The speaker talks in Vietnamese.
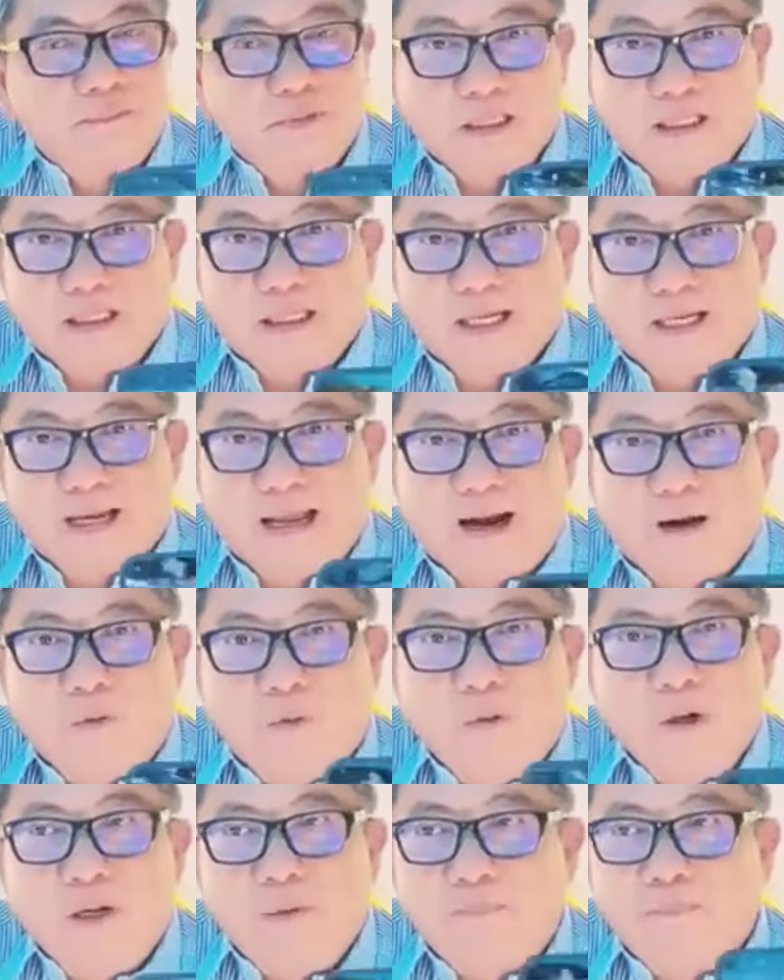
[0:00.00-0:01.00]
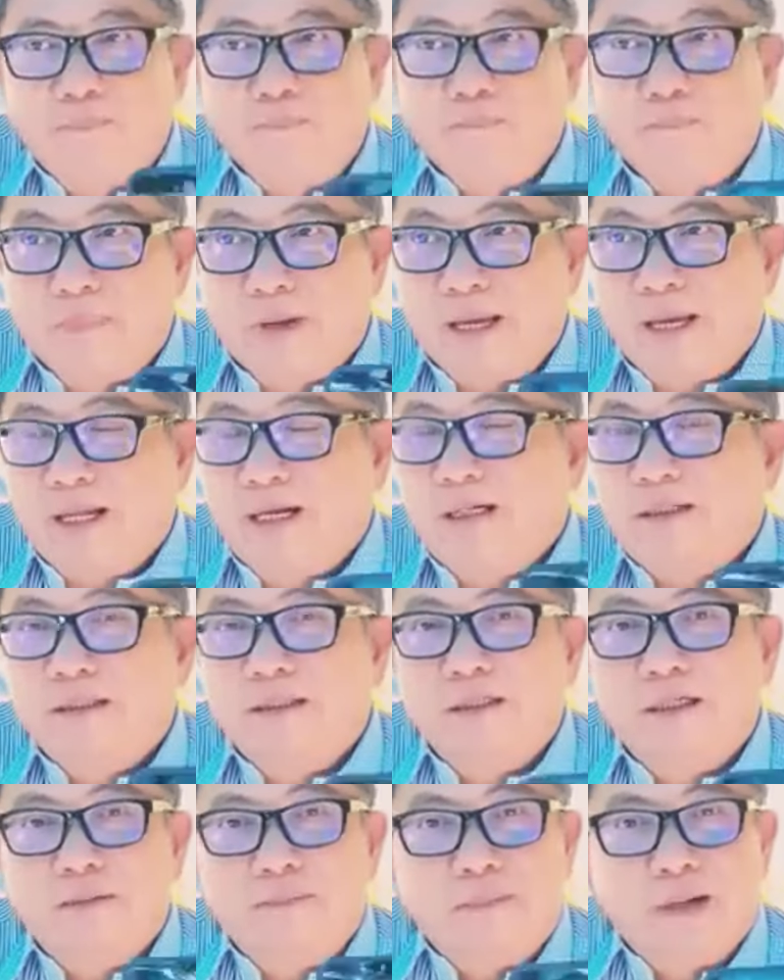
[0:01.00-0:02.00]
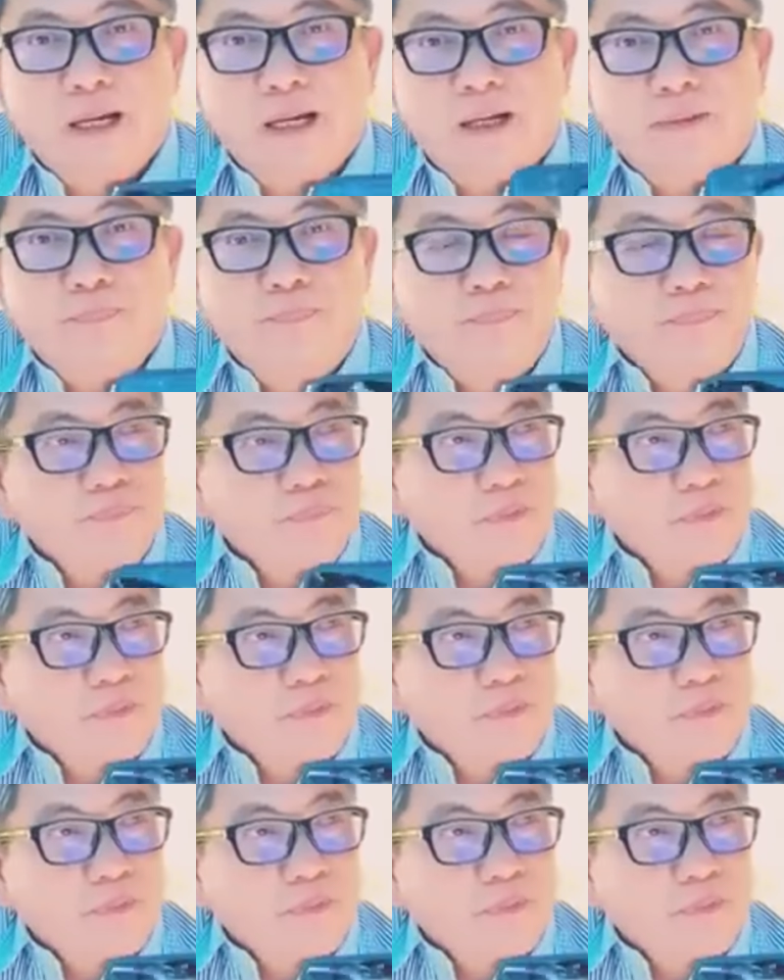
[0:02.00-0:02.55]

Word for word: từ ngày đầu á mẹ là người mang